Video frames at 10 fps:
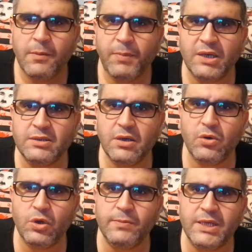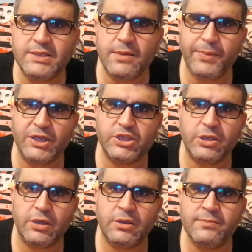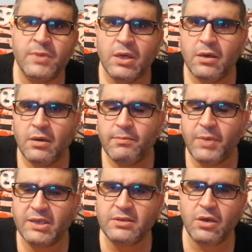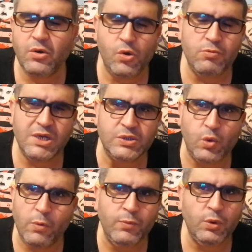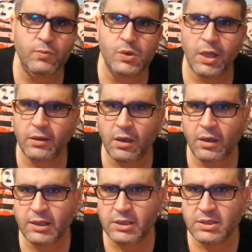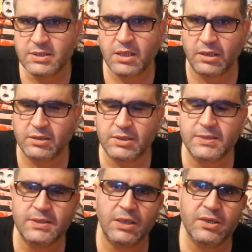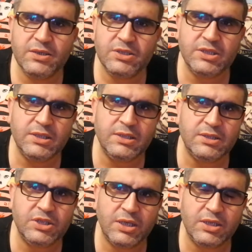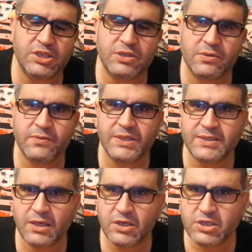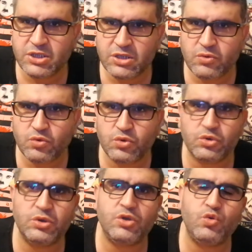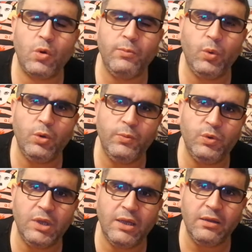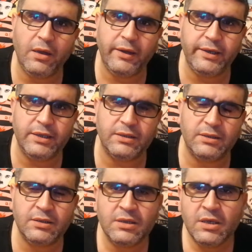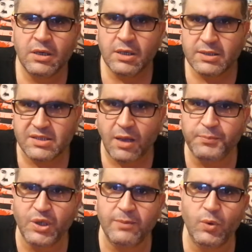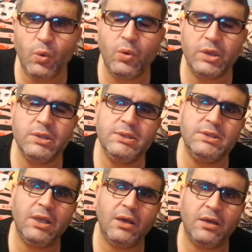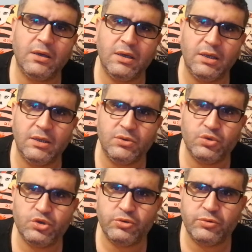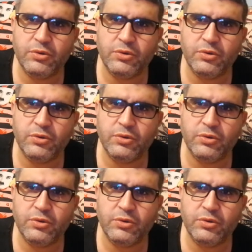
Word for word: Bahtiyar Ölmez'le başlayalım. Bahtiyar Ölmez son bölümünden daha iyi izlendi. Seyirci çekişi ve seyirci tutuşu da son bölümünden daha iyiydi. Zap yeme oranı da e, düşüktü.